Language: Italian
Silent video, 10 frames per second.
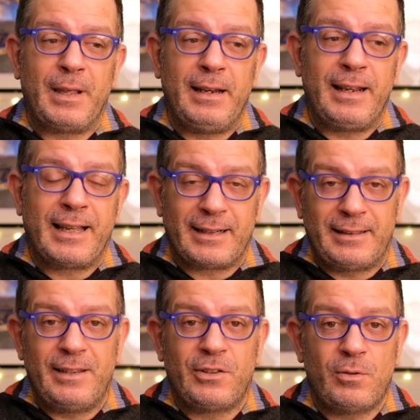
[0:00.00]
eh, le
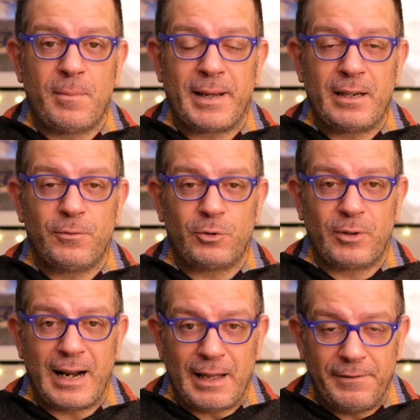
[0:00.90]
caratteristiche di una macchina
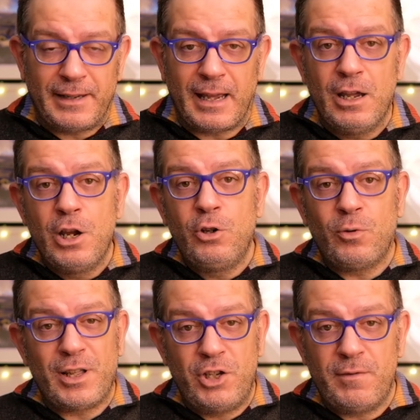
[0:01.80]
fotografica,
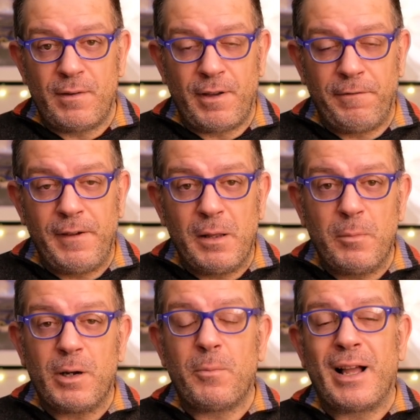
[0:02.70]
non agiva via
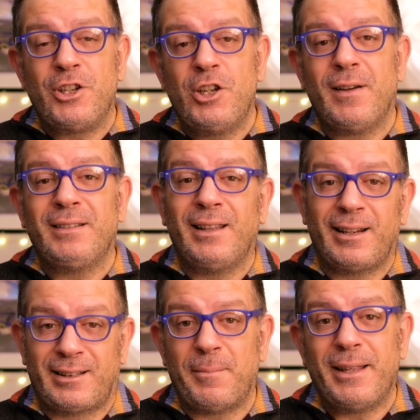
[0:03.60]
firmware, ma agiva
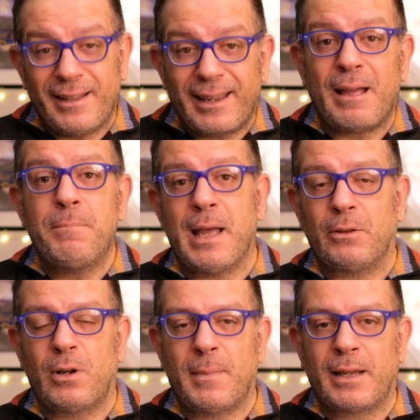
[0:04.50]
direttamente
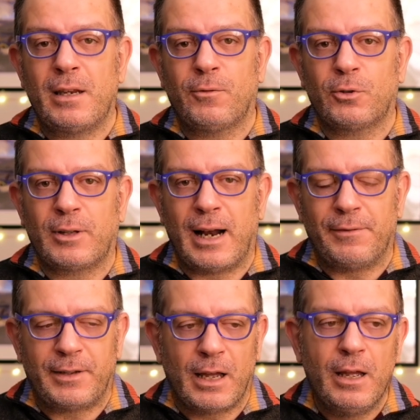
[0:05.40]
cambiando la macchina
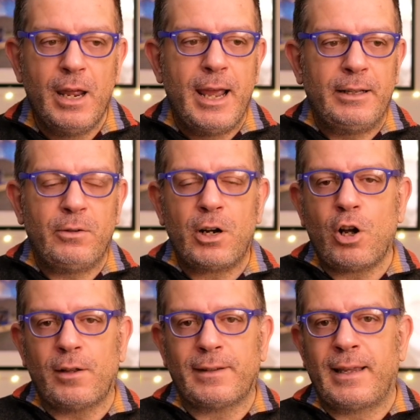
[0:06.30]
fotografica. Ed è una
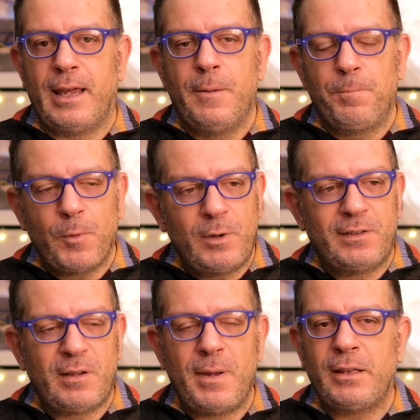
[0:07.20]
cosa che
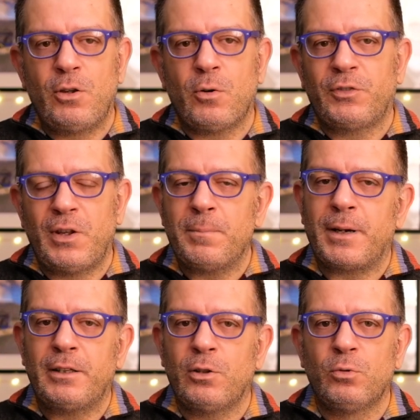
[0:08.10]
onestamente onestamente ho
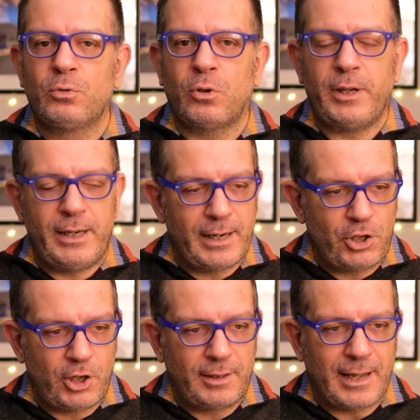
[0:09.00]
sempre ritenuto
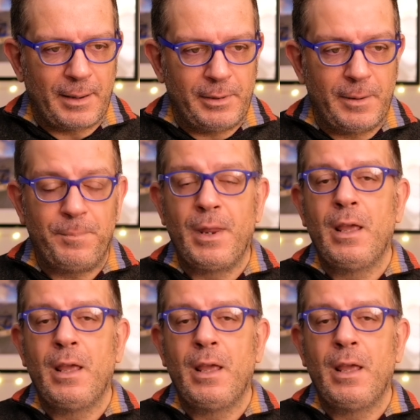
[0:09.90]
inaccettabile.